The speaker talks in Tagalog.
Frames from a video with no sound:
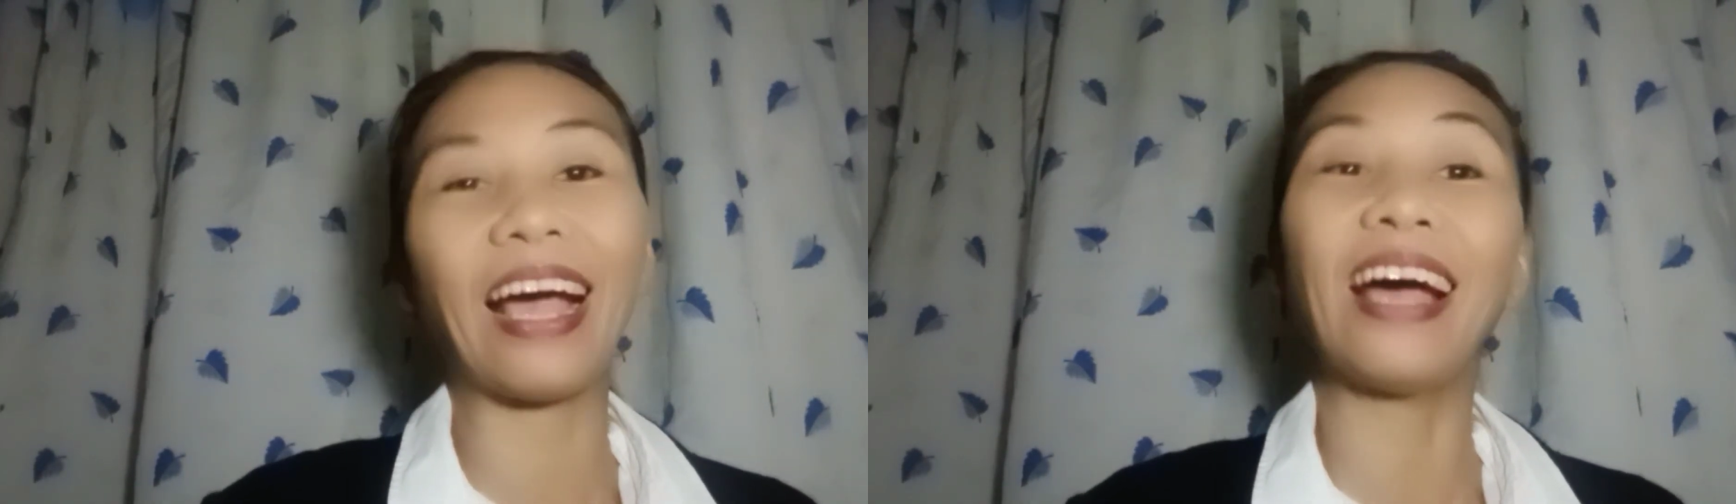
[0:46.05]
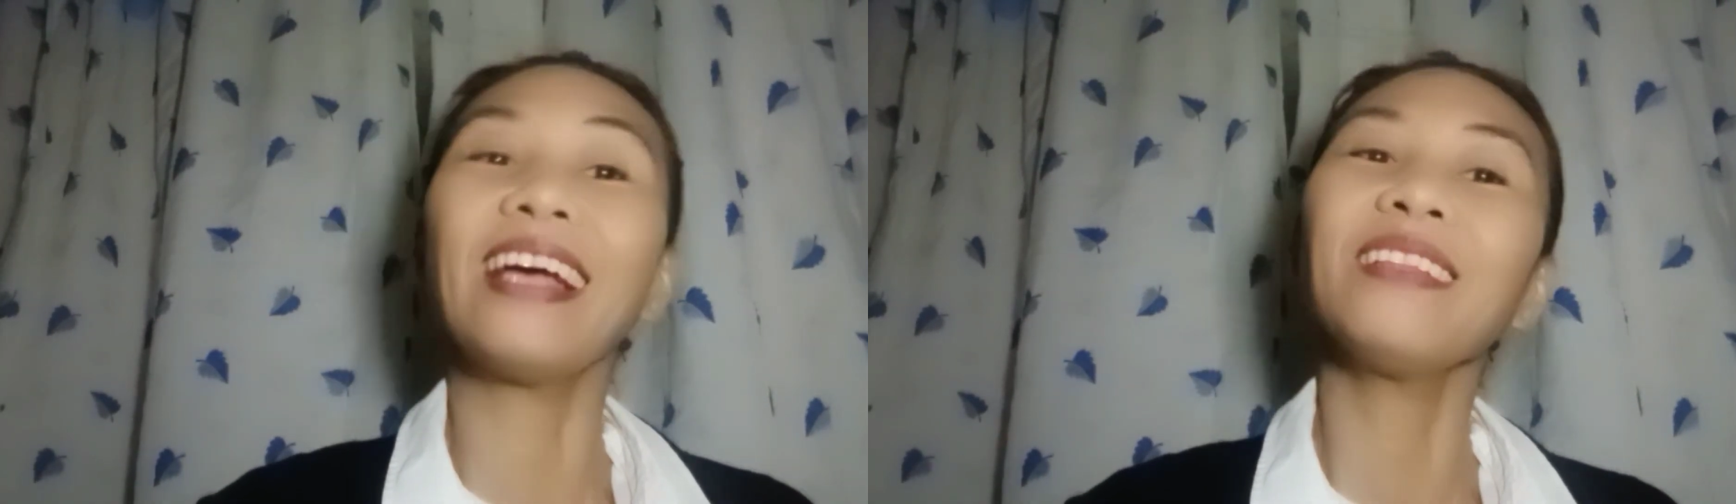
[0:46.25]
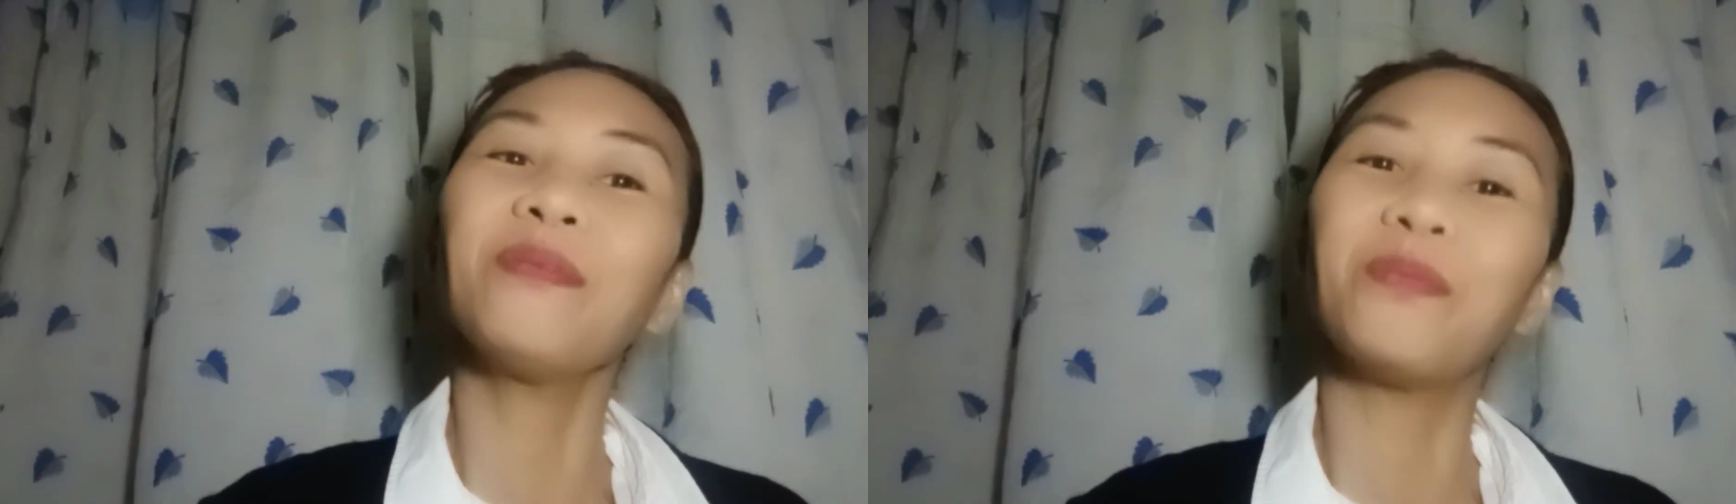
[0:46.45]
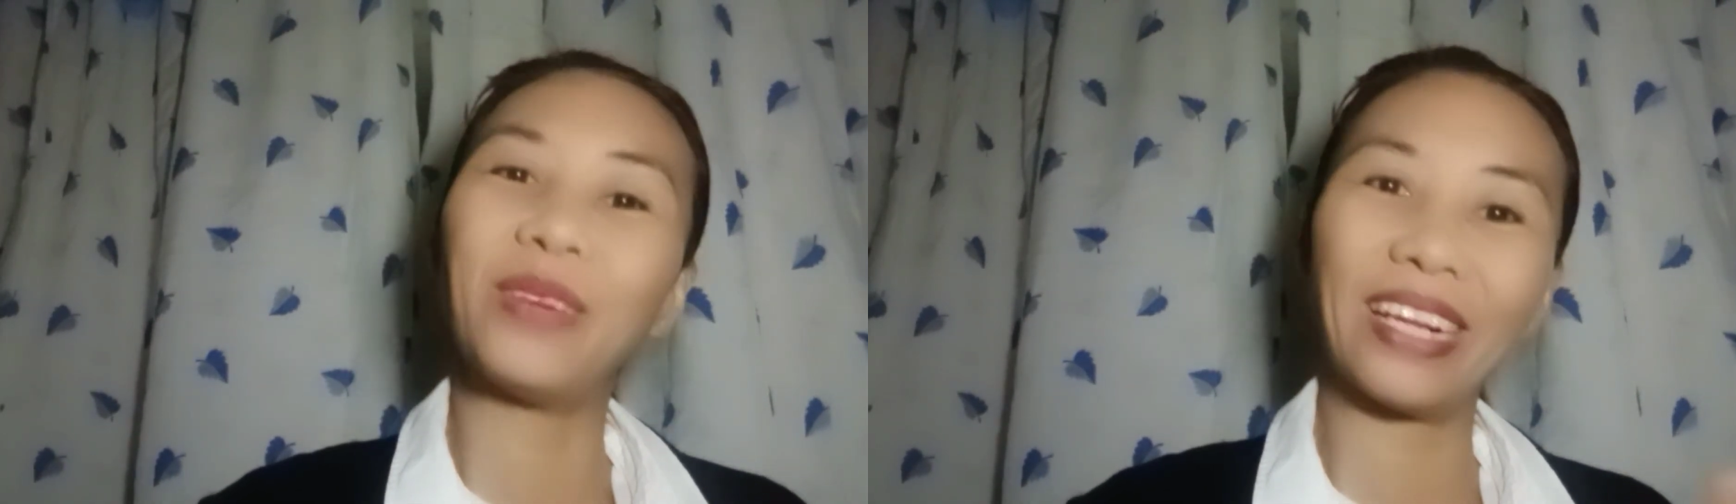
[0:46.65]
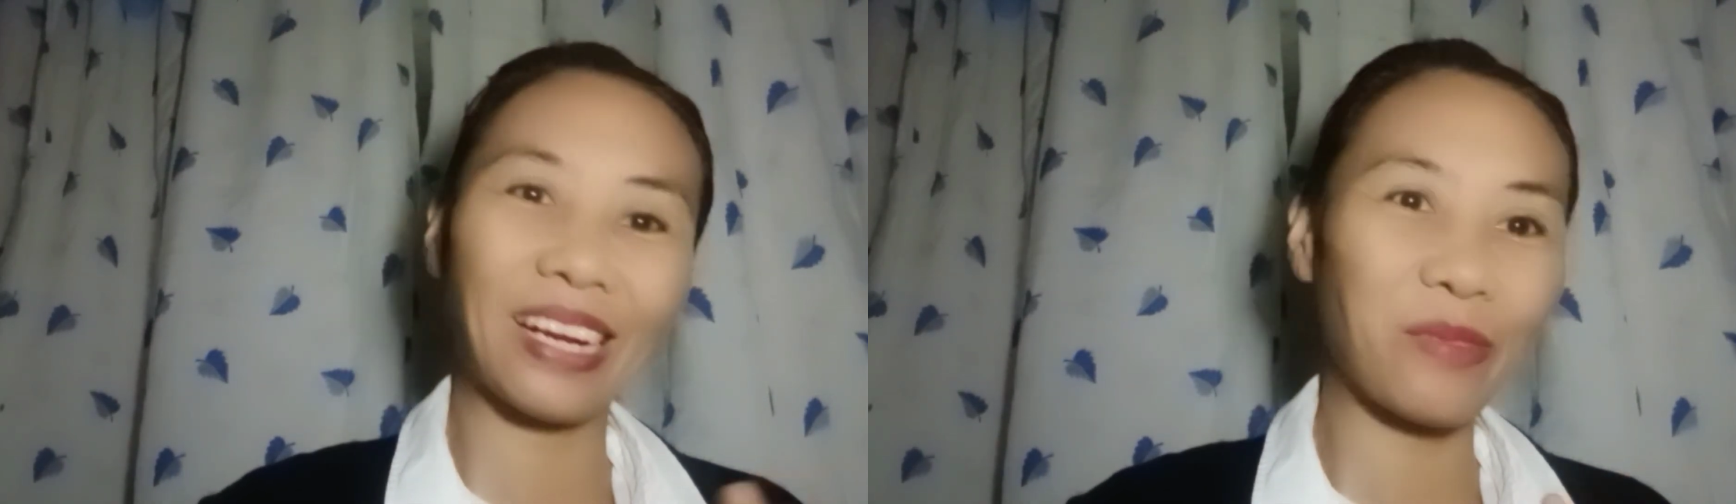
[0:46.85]
at
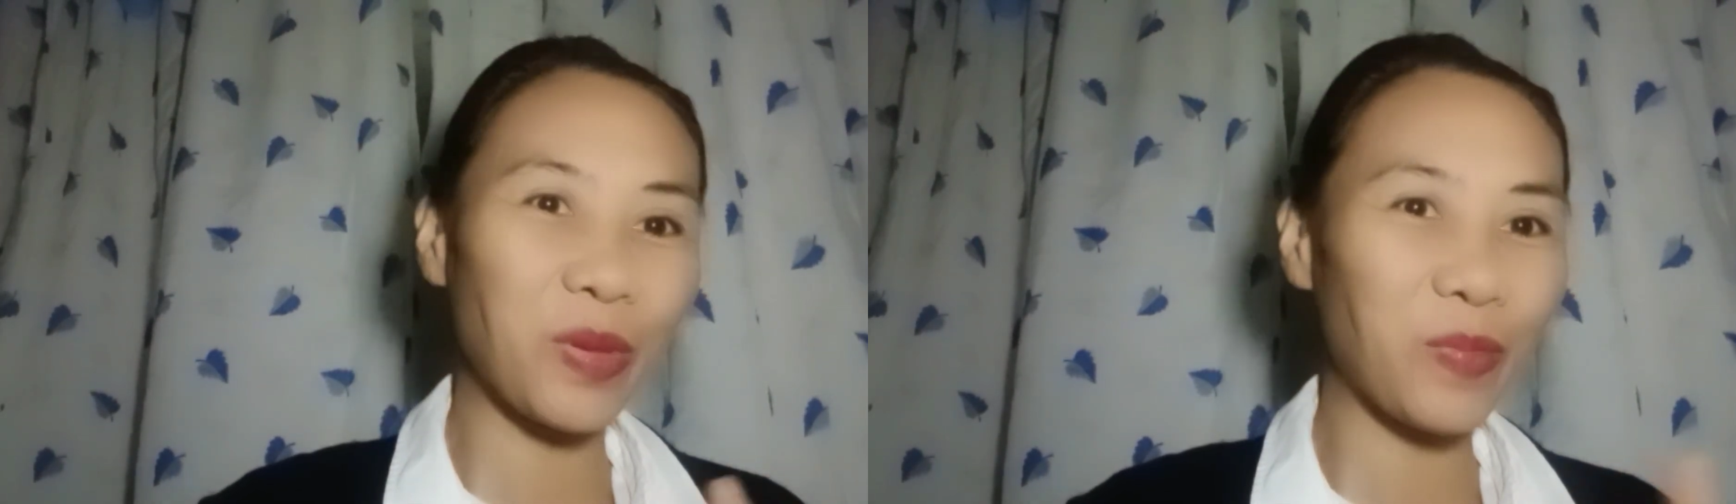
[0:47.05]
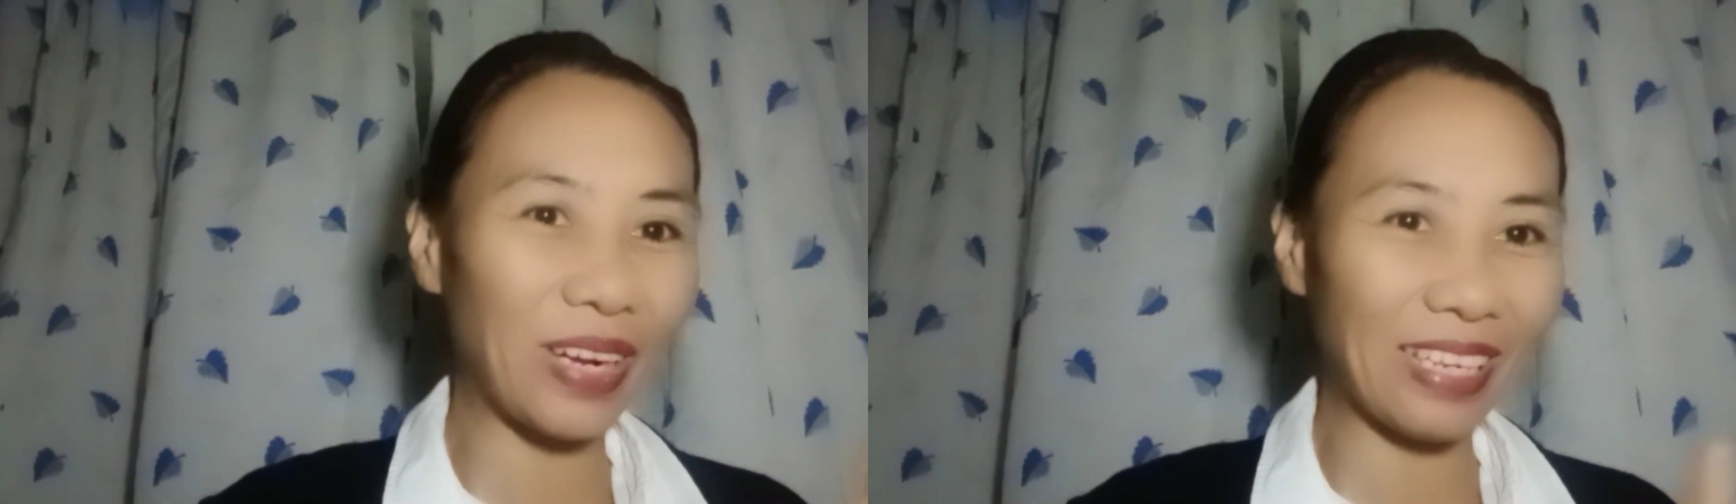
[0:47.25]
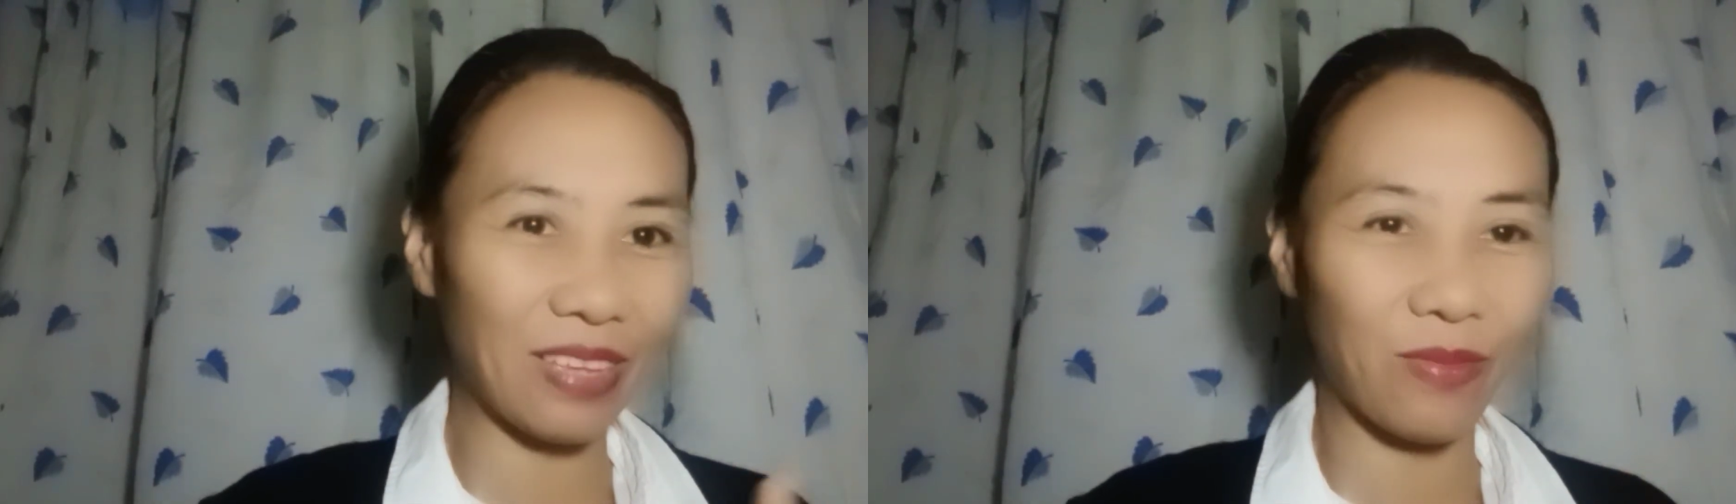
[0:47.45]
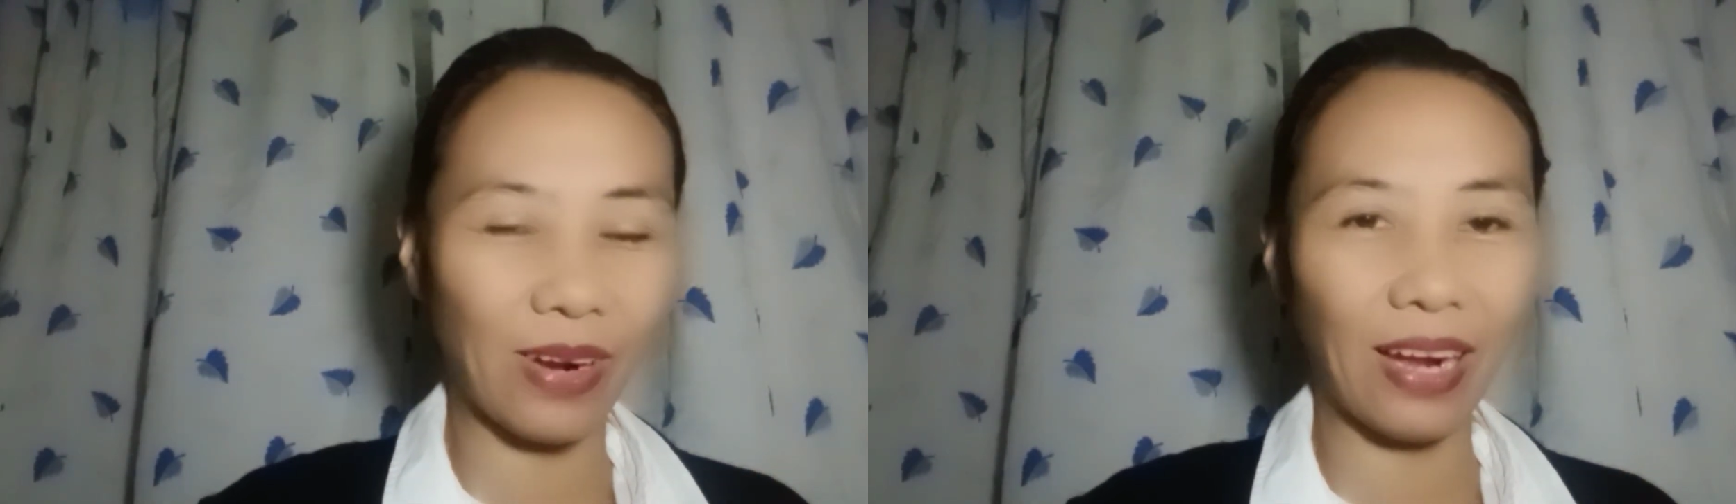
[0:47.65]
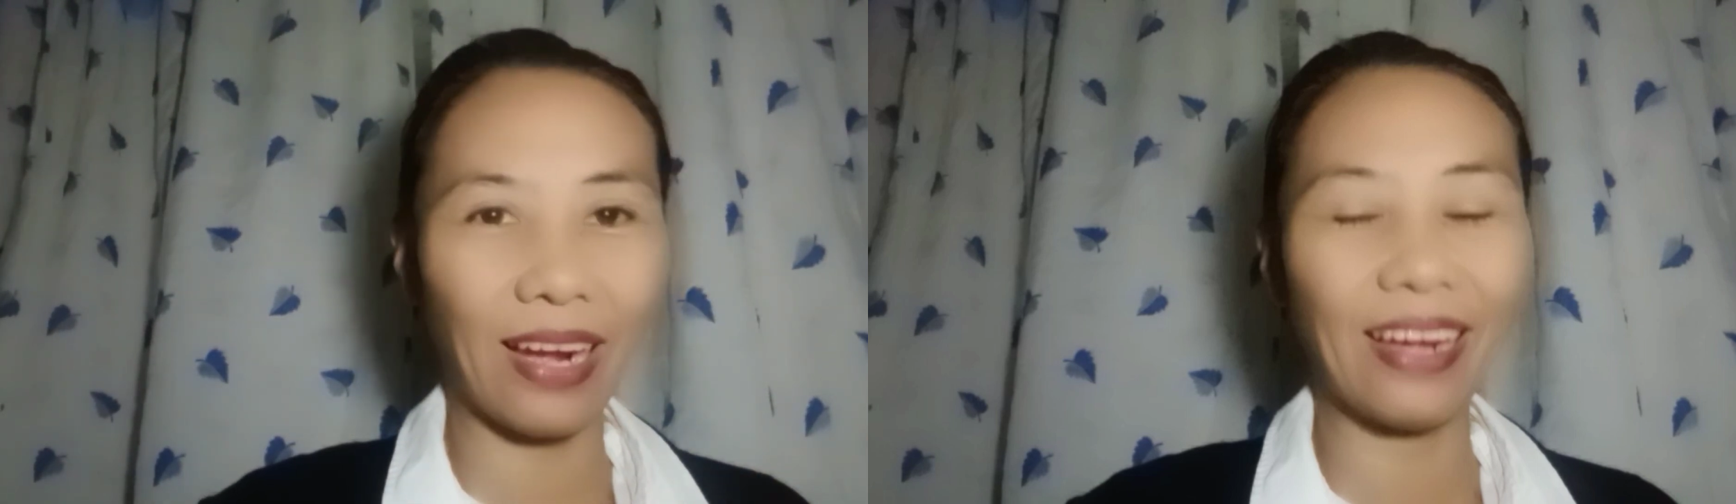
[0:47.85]
marami pang
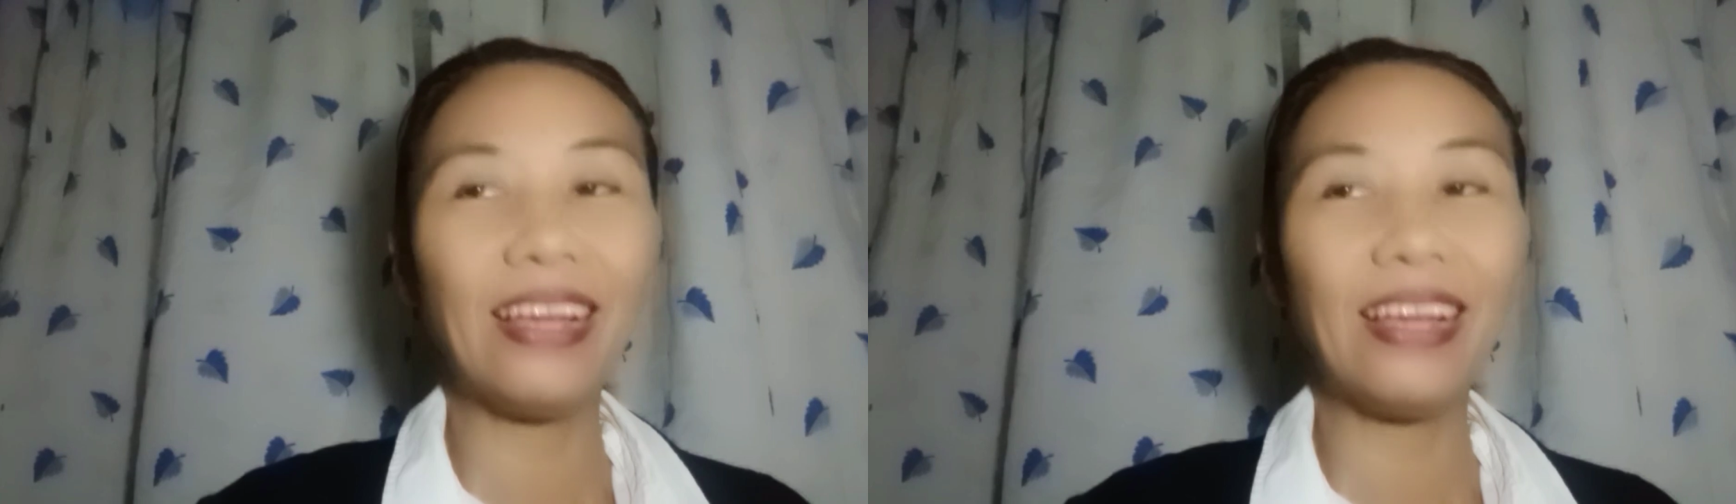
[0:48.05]
iba.